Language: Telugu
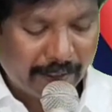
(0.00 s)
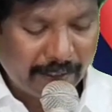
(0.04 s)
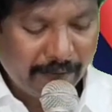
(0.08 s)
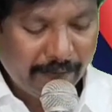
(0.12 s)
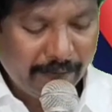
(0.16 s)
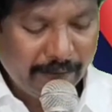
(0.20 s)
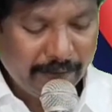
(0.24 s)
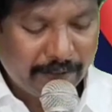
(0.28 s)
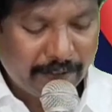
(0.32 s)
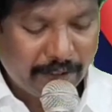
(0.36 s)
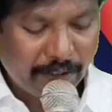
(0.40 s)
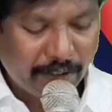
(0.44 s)

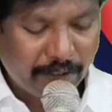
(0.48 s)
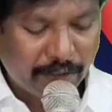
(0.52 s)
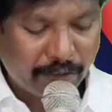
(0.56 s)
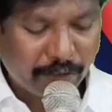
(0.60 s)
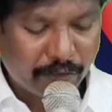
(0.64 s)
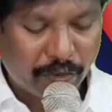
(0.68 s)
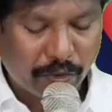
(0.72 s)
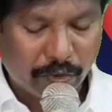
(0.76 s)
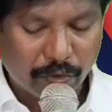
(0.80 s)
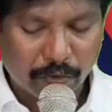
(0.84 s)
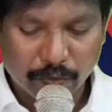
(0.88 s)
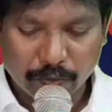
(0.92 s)
మనవి
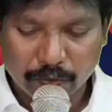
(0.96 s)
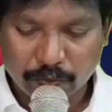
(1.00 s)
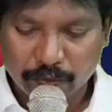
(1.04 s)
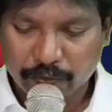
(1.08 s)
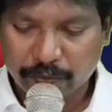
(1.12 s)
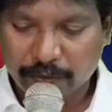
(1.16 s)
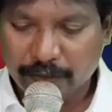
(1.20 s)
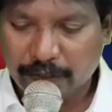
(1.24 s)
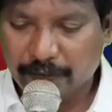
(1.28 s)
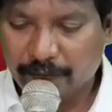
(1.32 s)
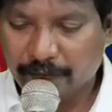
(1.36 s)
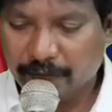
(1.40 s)
చేసిదును
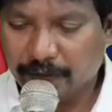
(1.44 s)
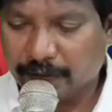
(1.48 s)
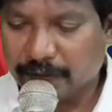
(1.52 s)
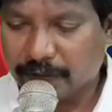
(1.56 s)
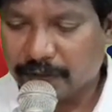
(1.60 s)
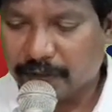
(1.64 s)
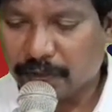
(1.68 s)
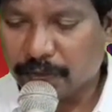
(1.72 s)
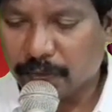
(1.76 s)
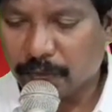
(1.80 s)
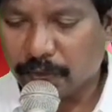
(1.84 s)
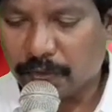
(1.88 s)

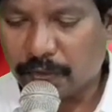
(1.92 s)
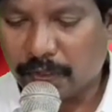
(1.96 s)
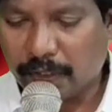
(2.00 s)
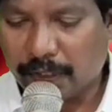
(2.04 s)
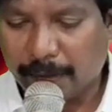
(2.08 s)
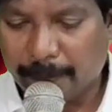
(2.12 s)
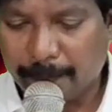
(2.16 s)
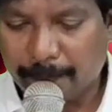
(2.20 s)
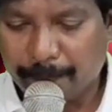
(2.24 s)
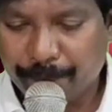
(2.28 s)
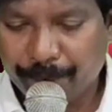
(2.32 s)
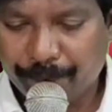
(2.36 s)
దేవునికి
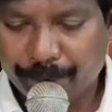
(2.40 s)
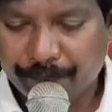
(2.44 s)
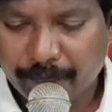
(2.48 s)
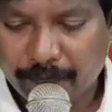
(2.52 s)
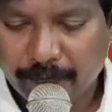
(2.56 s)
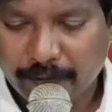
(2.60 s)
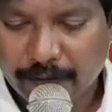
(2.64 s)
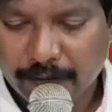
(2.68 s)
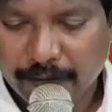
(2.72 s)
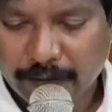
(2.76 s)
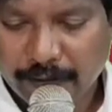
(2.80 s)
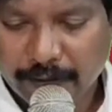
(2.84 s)
స్తోత్రం
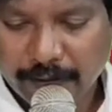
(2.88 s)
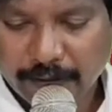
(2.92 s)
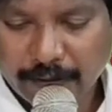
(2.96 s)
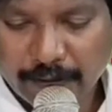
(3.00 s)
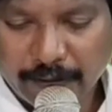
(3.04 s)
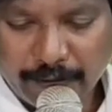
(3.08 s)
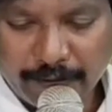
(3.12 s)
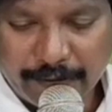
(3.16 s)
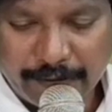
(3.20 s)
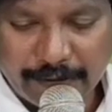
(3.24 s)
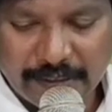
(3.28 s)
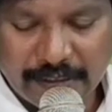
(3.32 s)

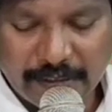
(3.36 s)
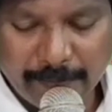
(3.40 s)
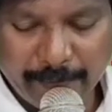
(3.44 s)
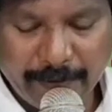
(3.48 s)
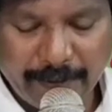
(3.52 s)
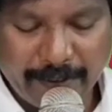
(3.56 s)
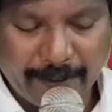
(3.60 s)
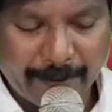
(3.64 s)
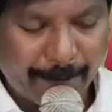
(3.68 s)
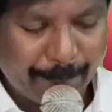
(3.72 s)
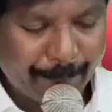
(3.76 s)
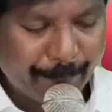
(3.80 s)

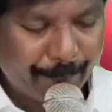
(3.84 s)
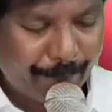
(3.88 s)
నిజమే